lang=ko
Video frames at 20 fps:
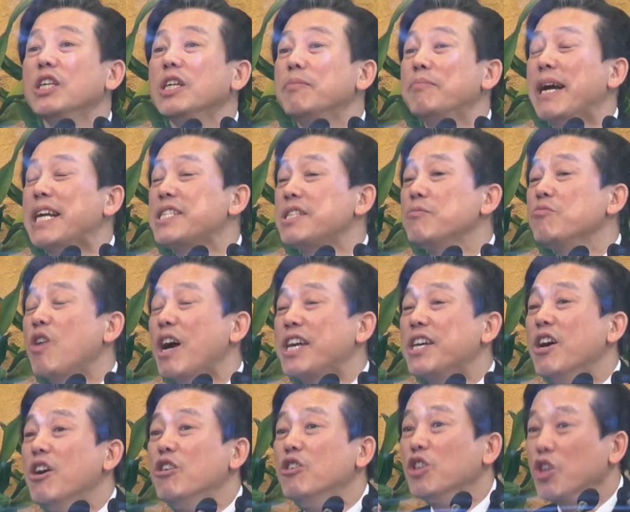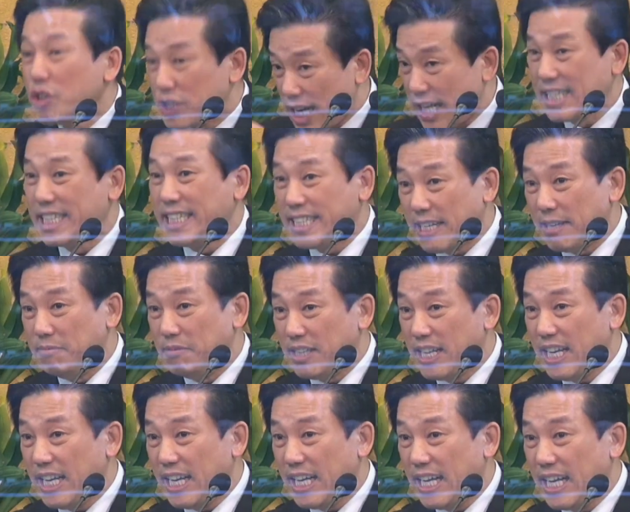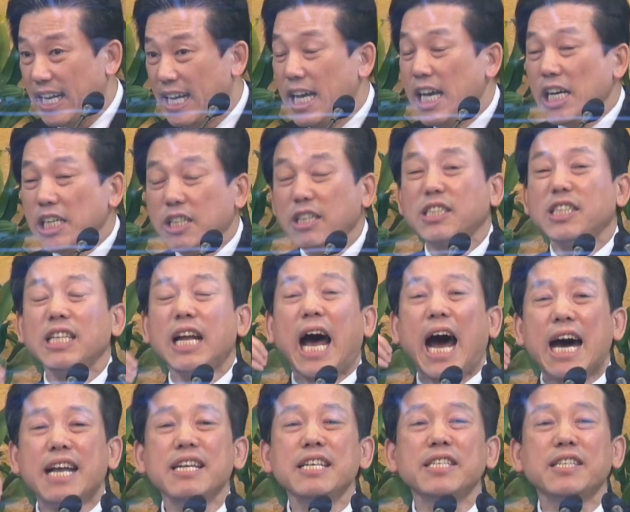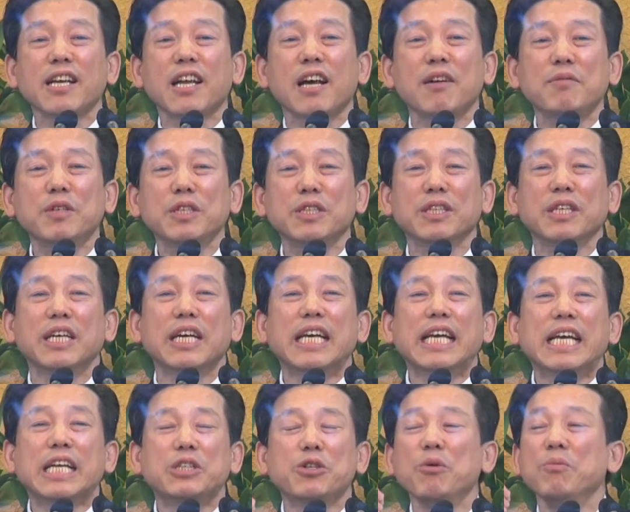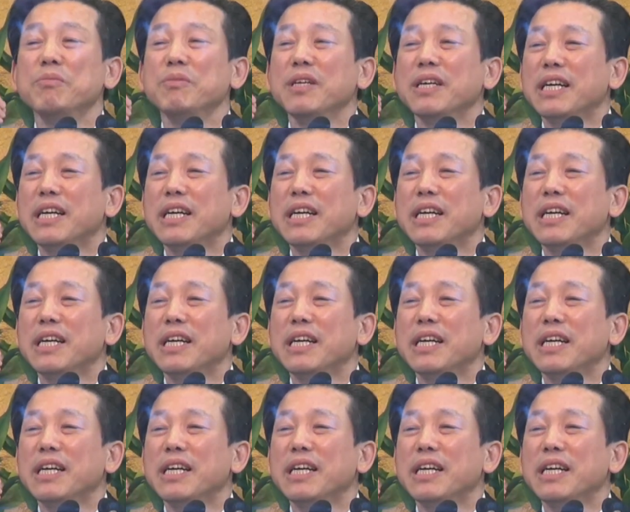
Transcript: 말씀과 영으로 살기 때문에 그것을 아는 사람은 좀